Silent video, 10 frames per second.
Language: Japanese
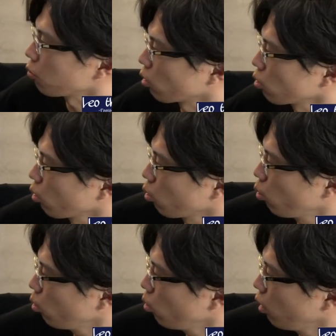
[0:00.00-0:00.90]
みたいな。だから
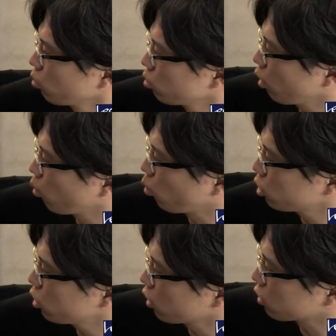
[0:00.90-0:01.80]
ここは本当は
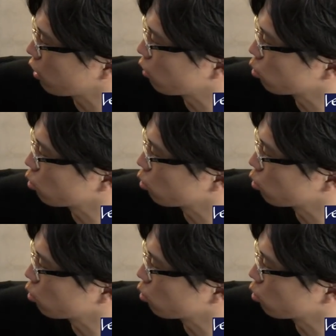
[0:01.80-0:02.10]
こっちがスライ